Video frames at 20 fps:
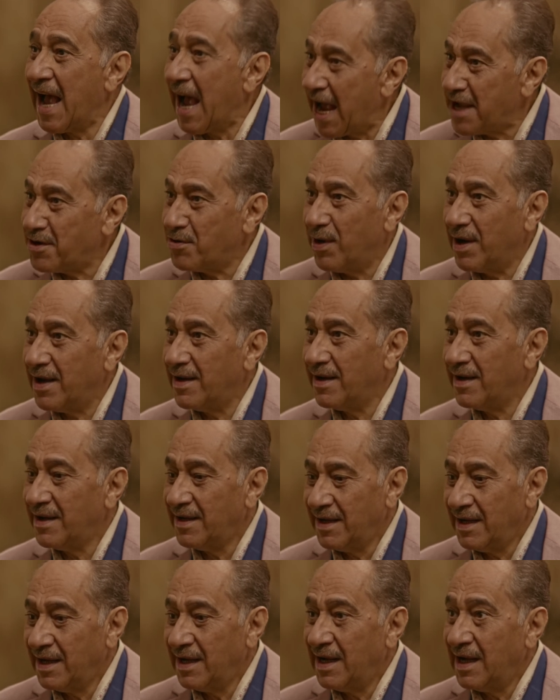أيوه
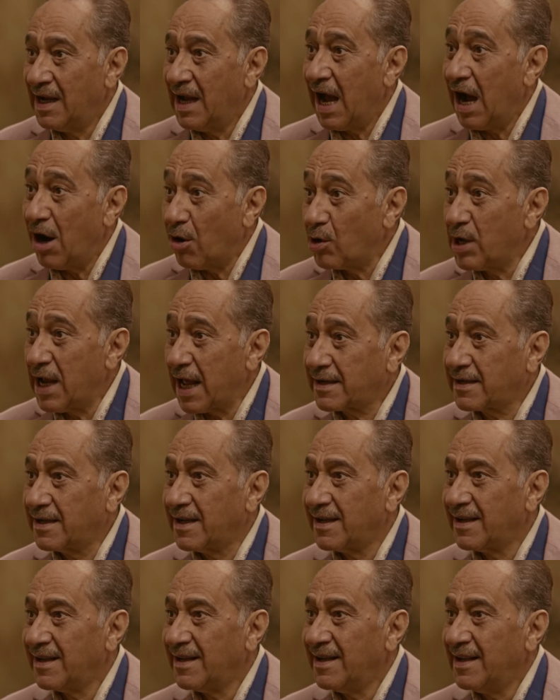أقول
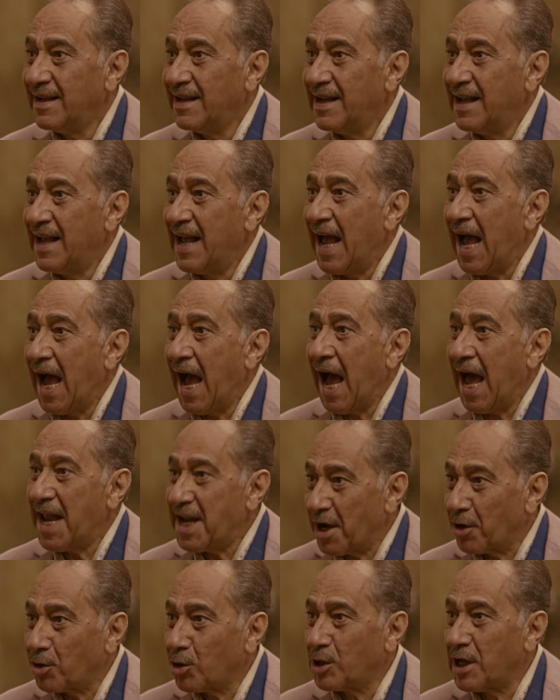لك
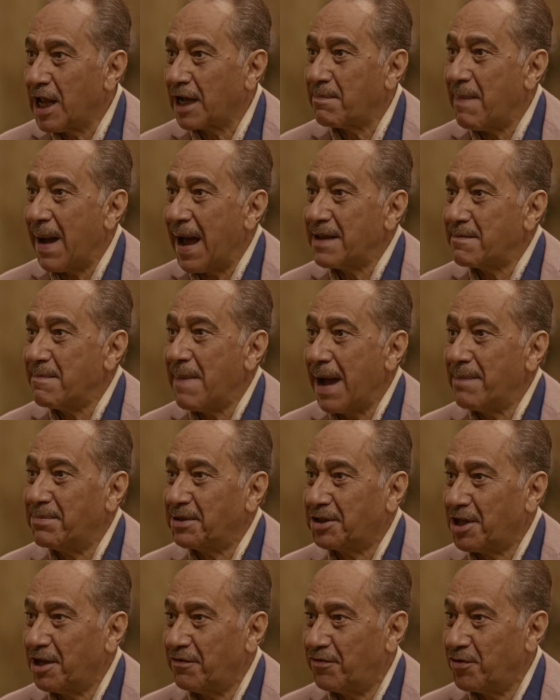أنا هاخد لك ميعاد معاه
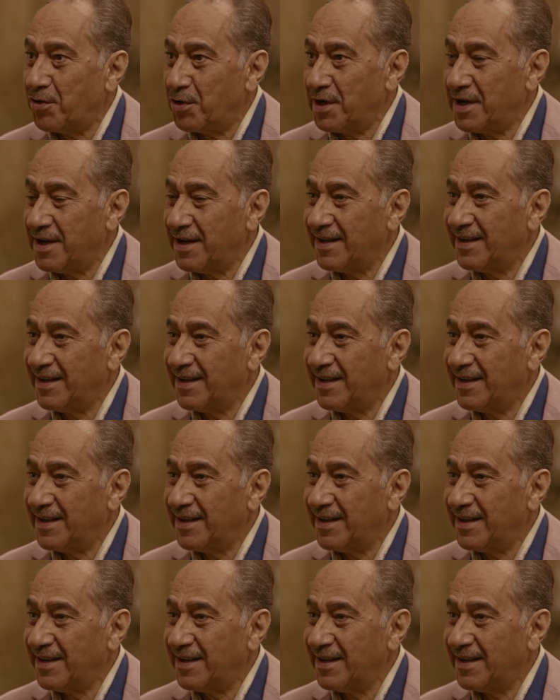بالتليفون